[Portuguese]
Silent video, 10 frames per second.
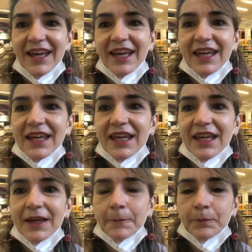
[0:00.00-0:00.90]

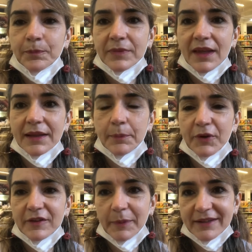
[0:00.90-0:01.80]
E
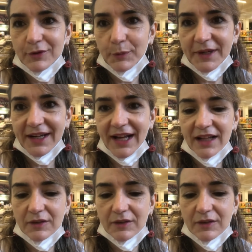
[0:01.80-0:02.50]
depois passo no mercado